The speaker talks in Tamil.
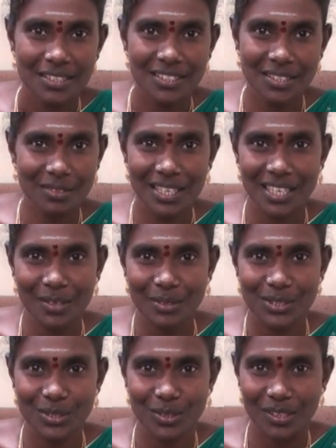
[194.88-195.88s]
திட்ட வரையறை
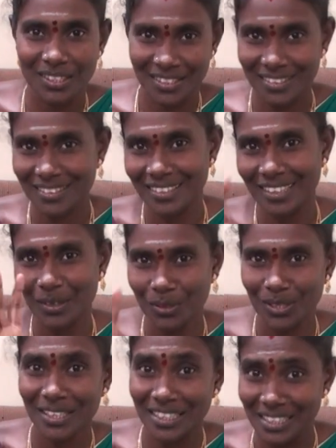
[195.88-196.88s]
வச்சுருக்கோம் இது
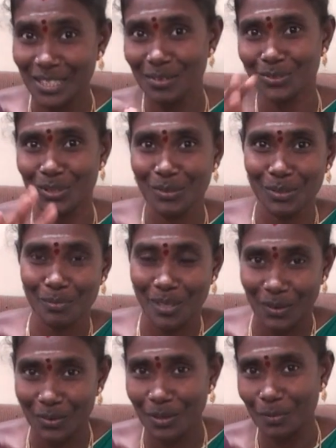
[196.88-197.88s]
அவருக்கு நான் தெளிவாக சொல்ல
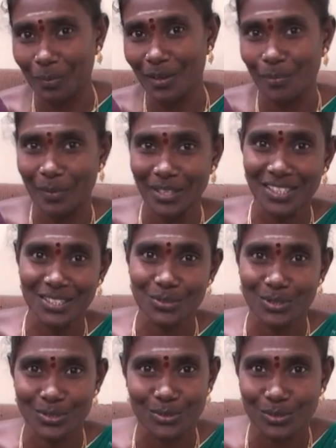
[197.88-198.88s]
விரும்புகிறேன் அவர் வேறு பாவம்
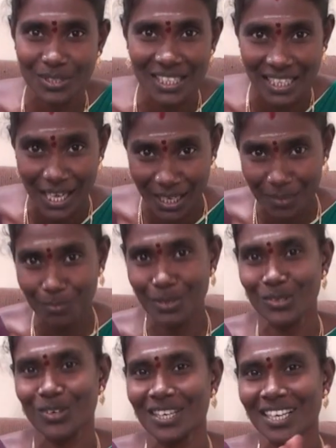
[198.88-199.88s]
பதினஞ்சு வருஷம் சொல்லிட்டார்
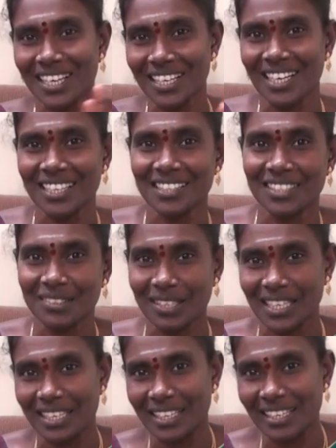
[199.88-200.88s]
ஐம்பது வருடங்களுக்கான திட்ட
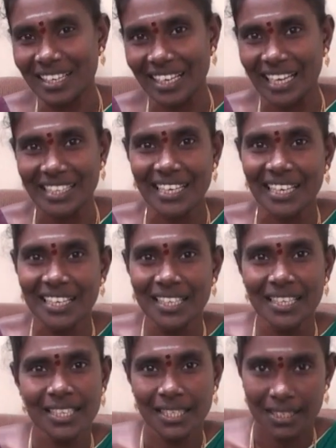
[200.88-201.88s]
வரையறை இருக்குங்க ஐயா
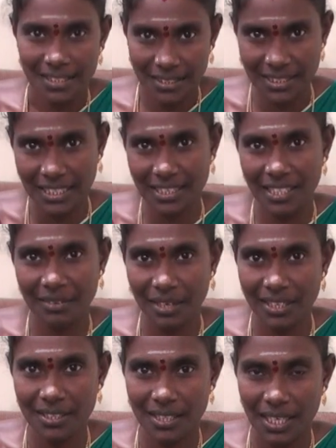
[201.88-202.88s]
திட்டத்தை
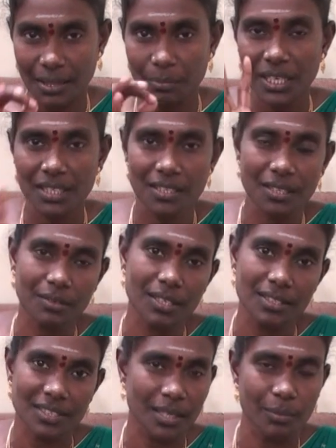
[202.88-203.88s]
வைத்து நாங்கள் மிக
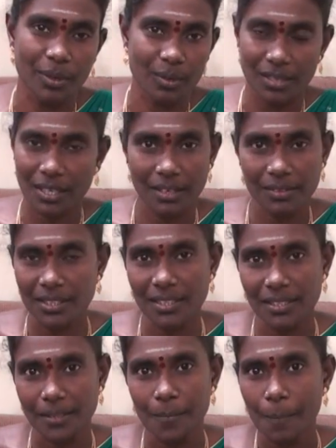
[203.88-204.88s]
தெளிவாக செயல்படுறோம் நாங்கள்
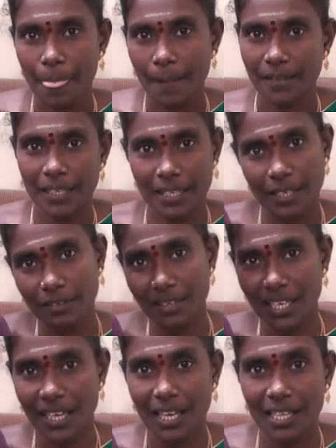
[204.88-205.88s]
வந்து
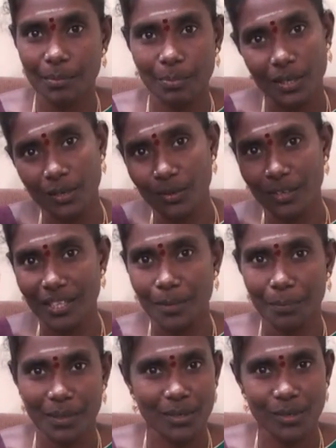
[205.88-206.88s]
ஏற்கனவே நாங்கள் அதை பண்ணணும்
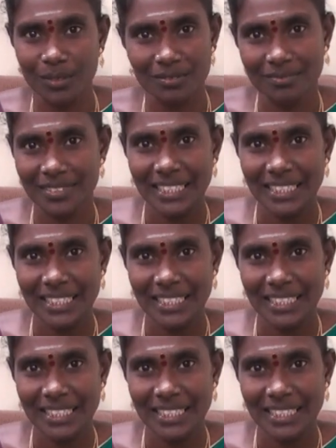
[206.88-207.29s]
இதை பண்ணணும்